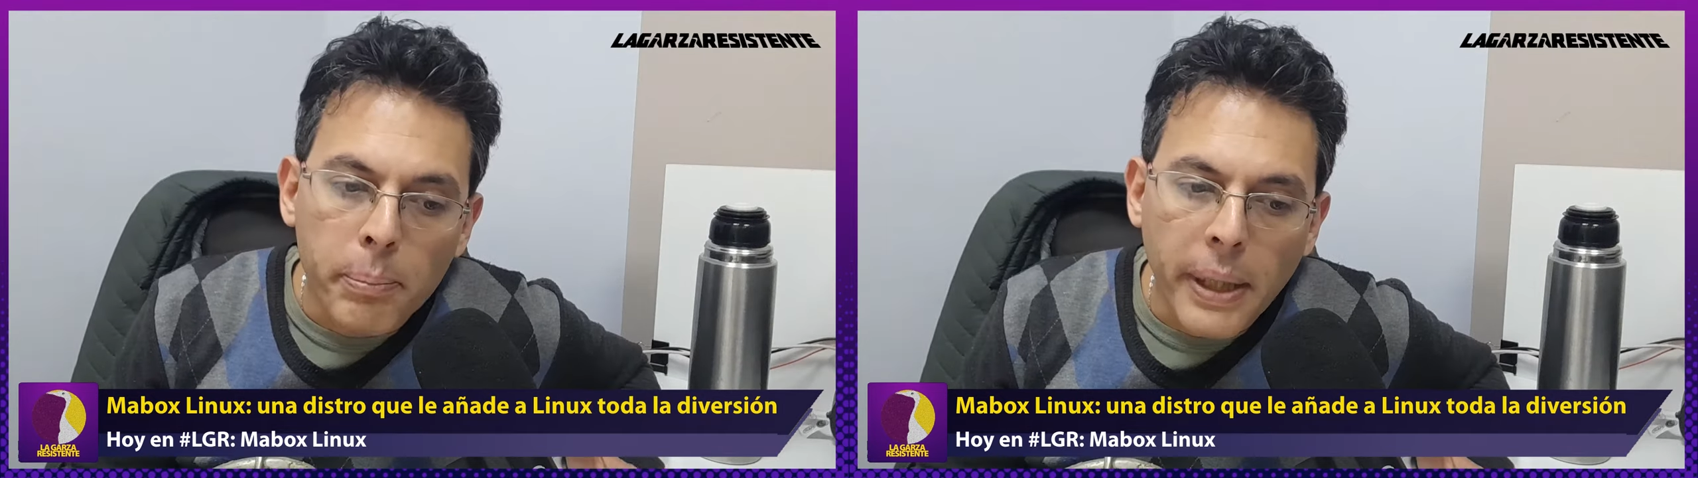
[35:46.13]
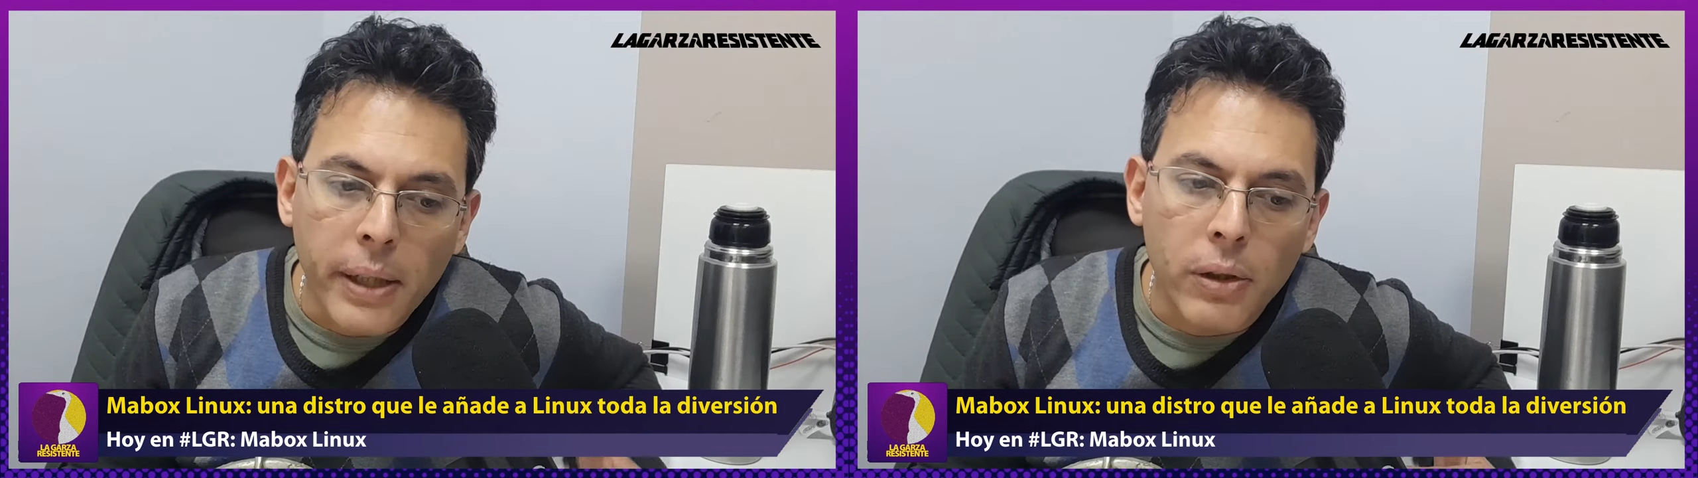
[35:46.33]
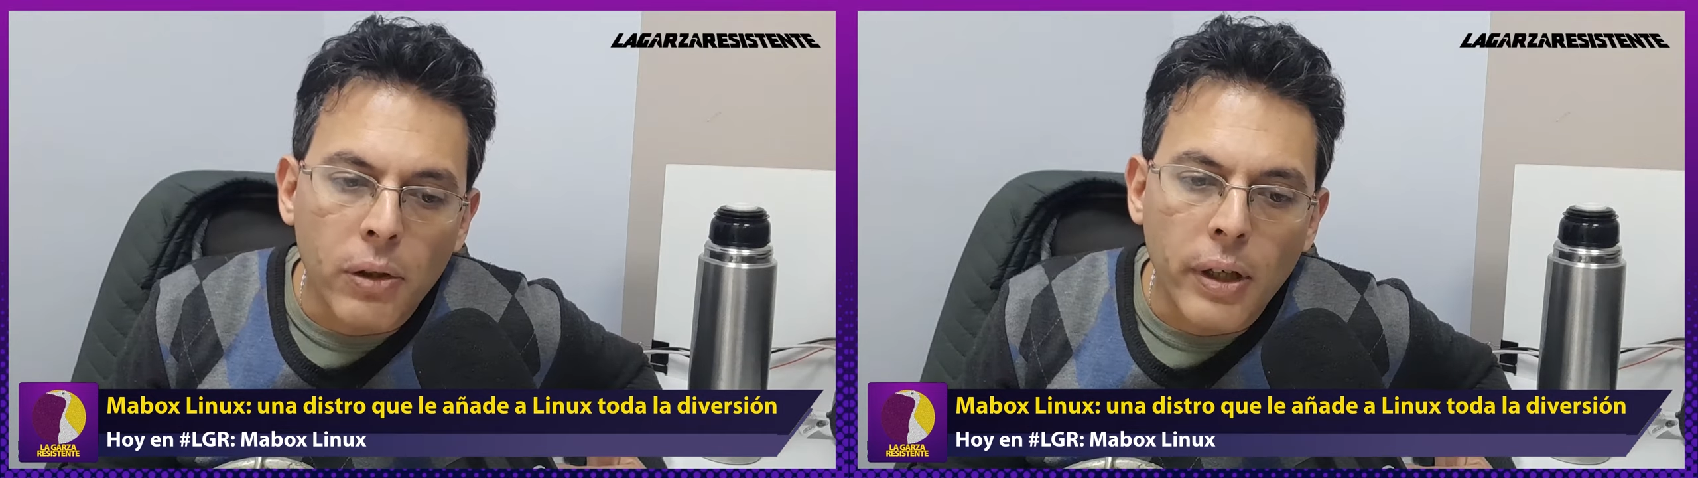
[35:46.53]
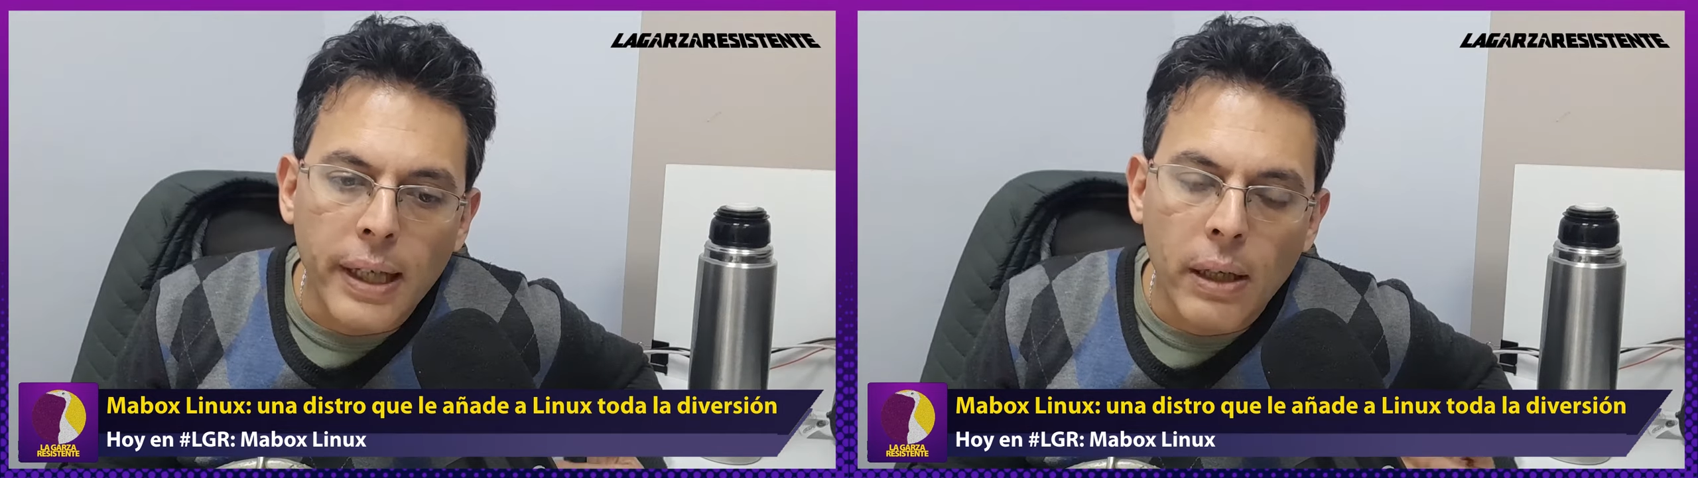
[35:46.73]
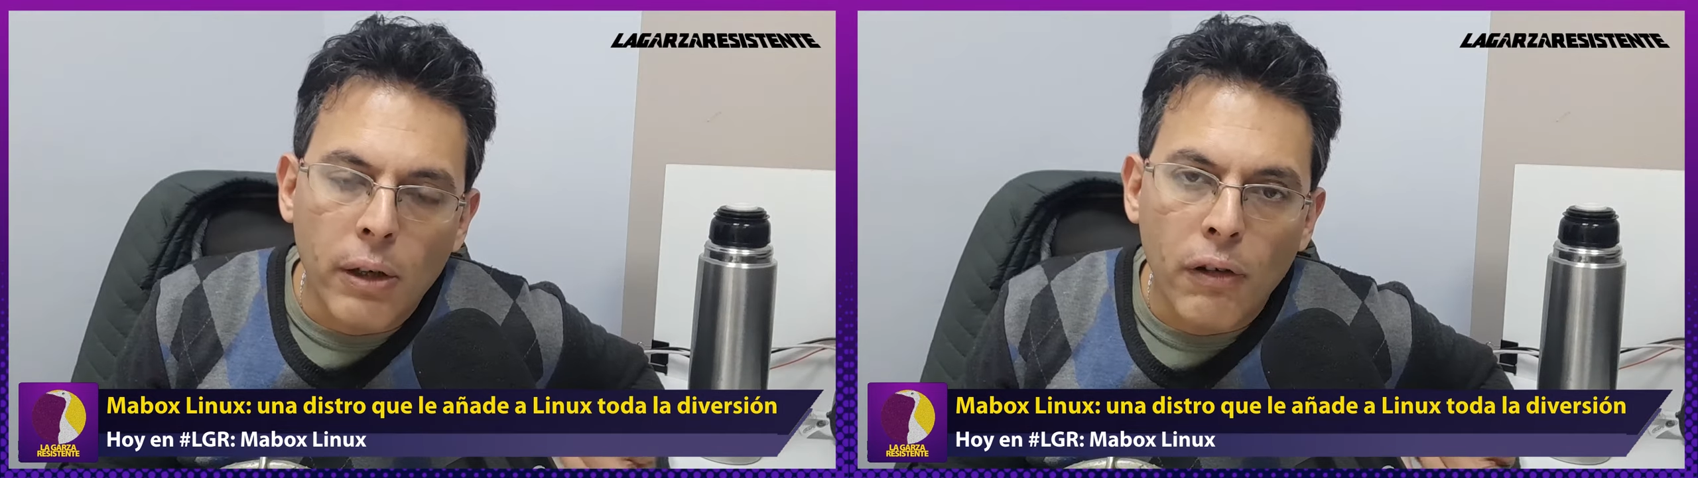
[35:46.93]
Pero
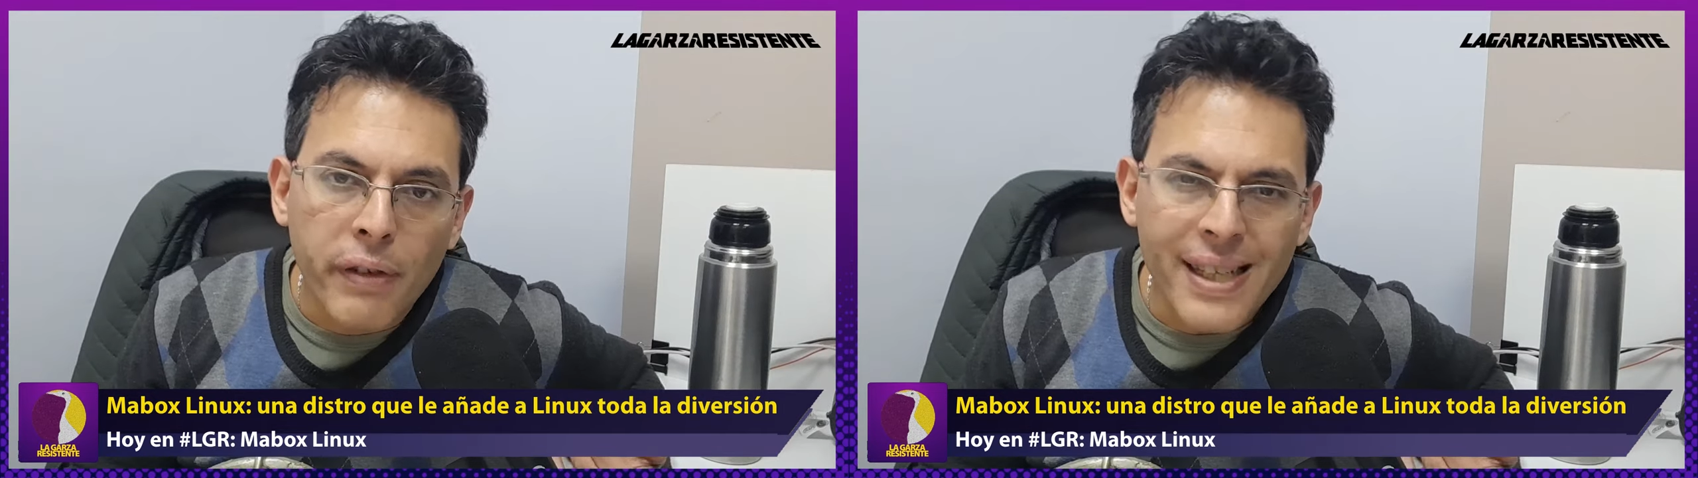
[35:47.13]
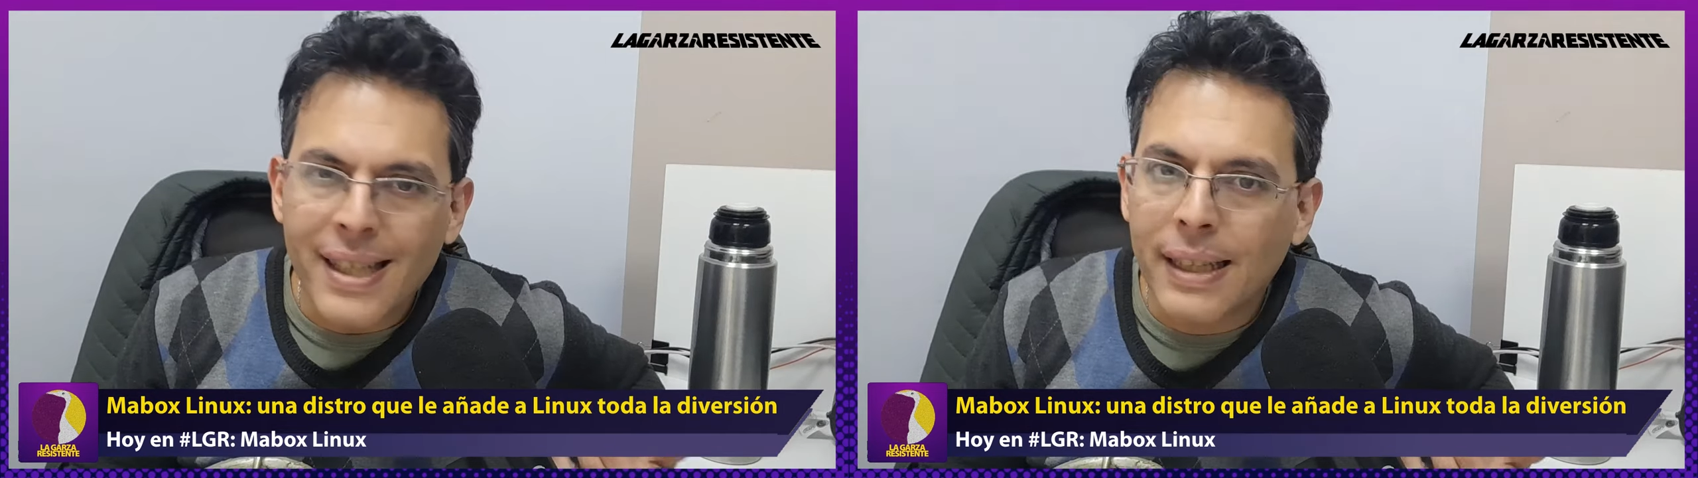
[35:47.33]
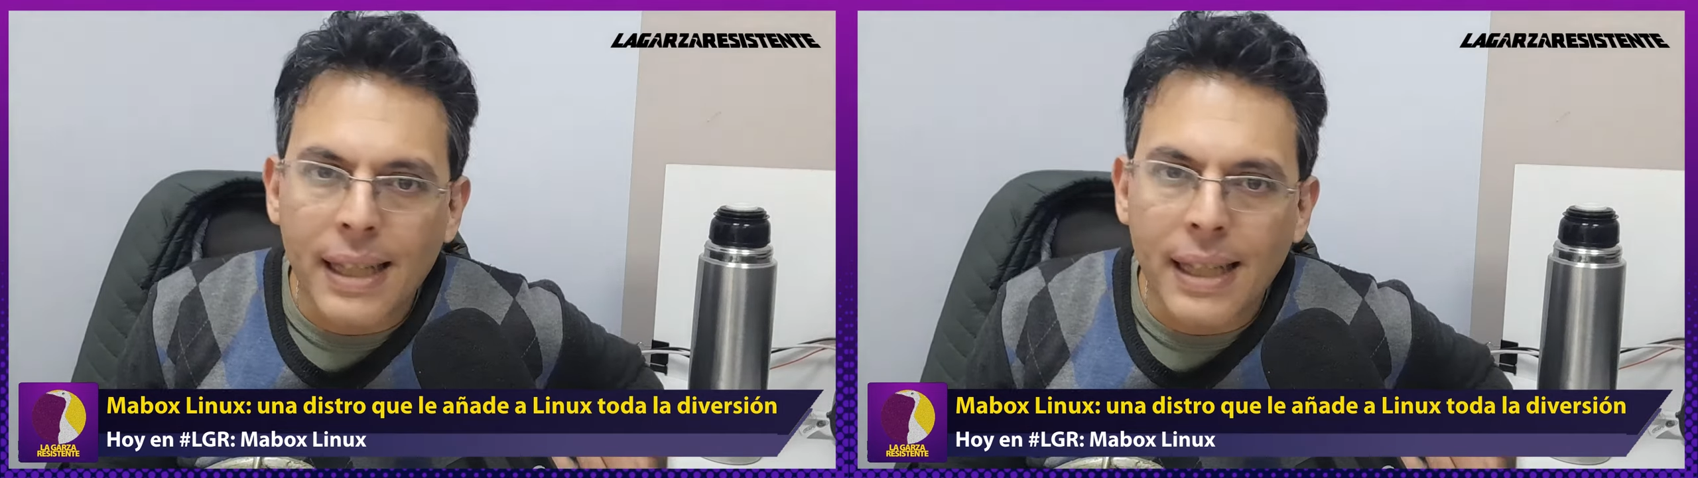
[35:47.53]
ofrece